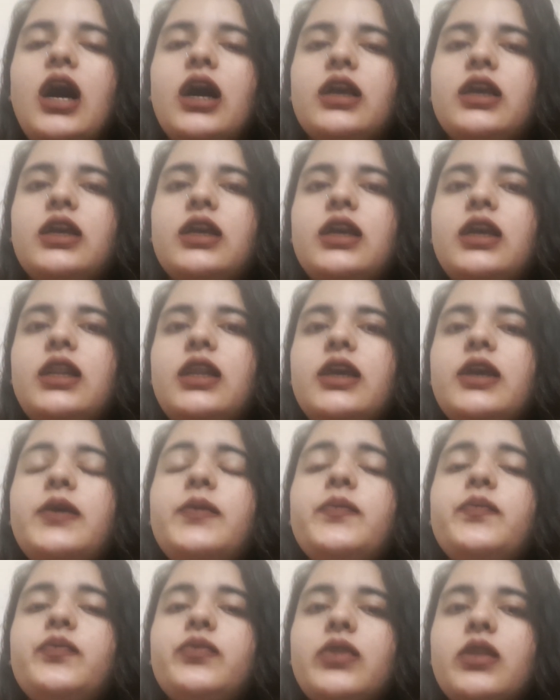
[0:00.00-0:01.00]
आगे के
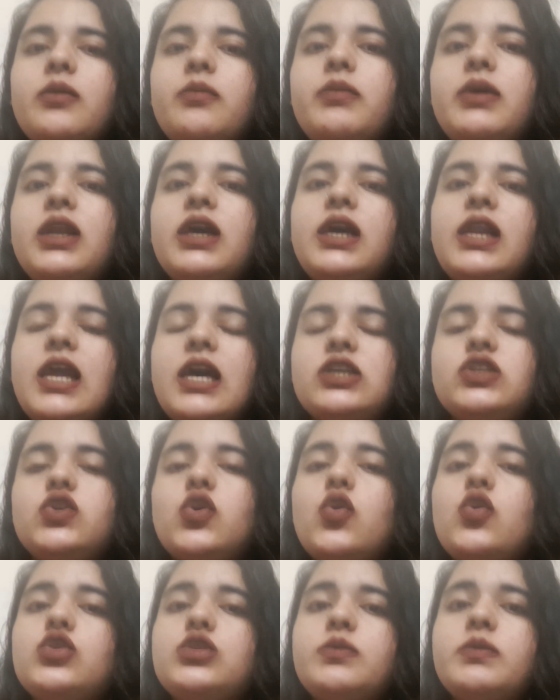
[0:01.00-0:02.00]
लिए मेरा
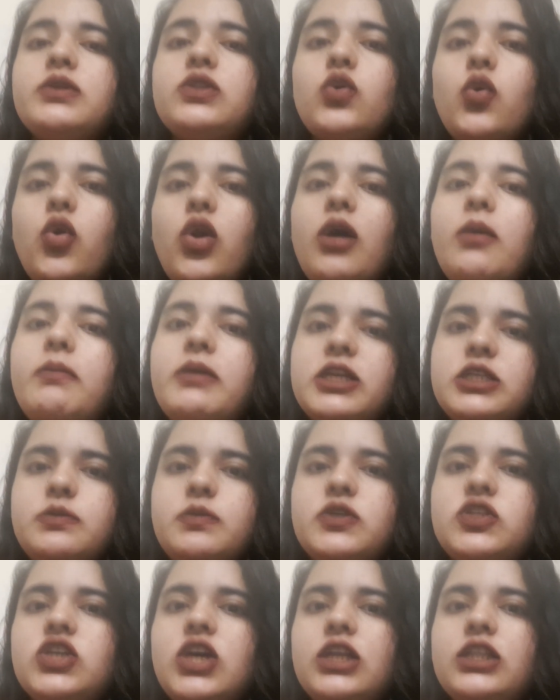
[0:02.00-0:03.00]
कलेक्शन और उसमें थोड़ा
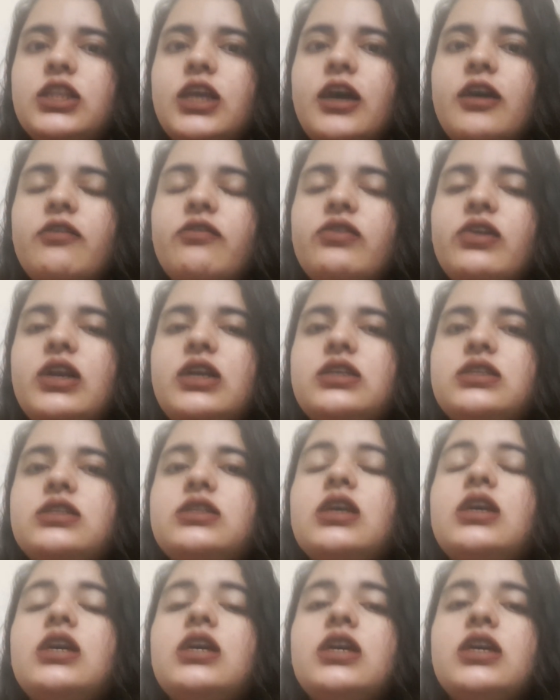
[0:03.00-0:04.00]
बच भी जाता है
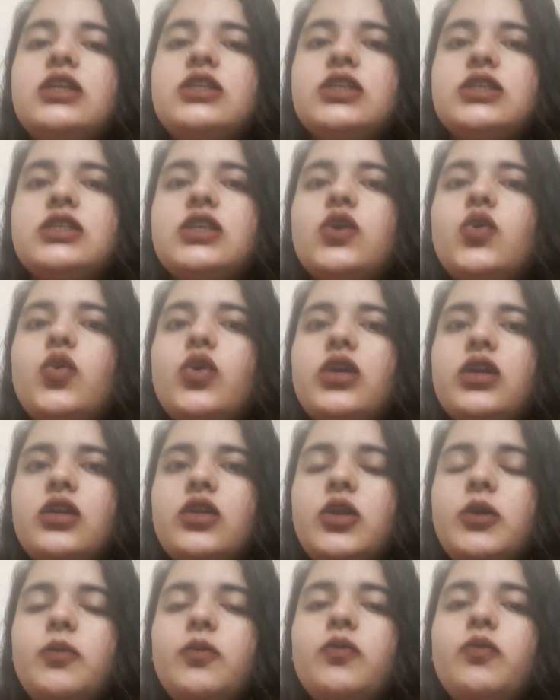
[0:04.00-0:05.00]
फ्रेंड्स जैसे कोई
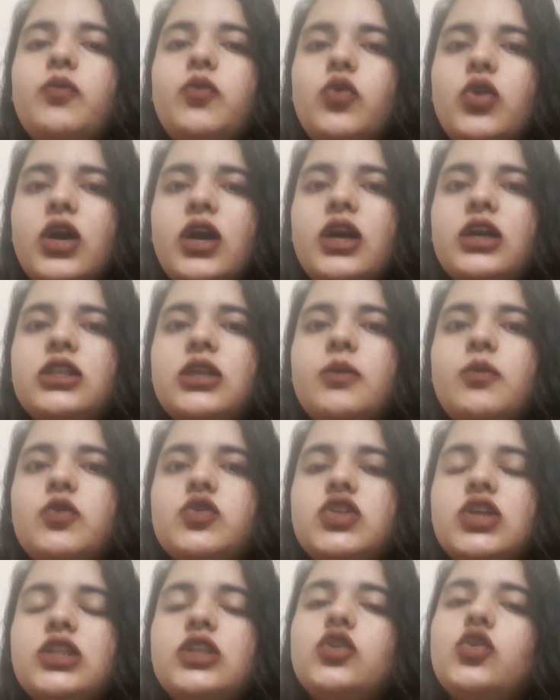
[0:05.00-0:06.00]
पूरा ख़त्म
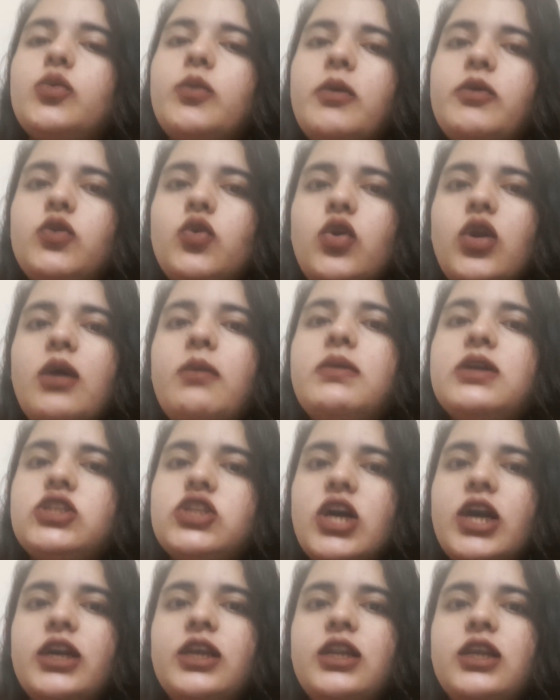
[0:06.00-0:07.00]
हो जाता है तो मैं थोड़ा
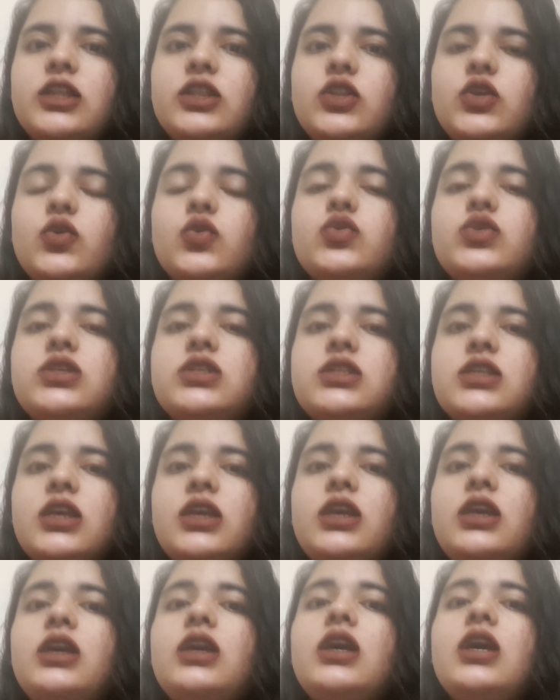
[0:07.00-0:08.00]
बचा ही लेती हूँ
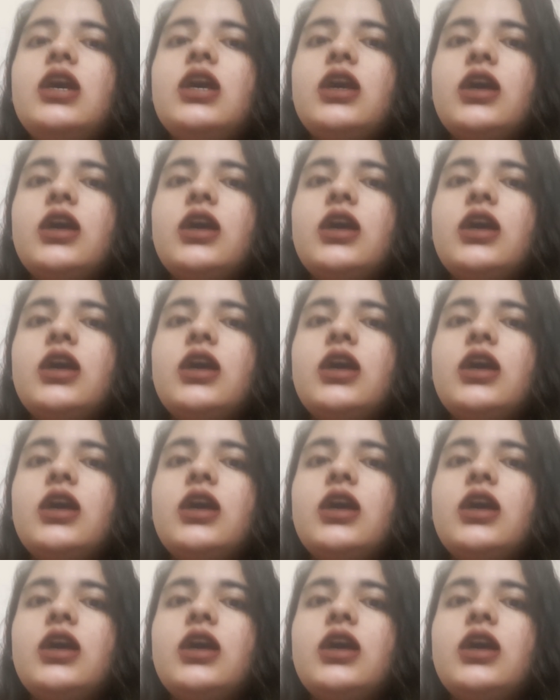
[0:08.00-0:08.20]
जिससे कि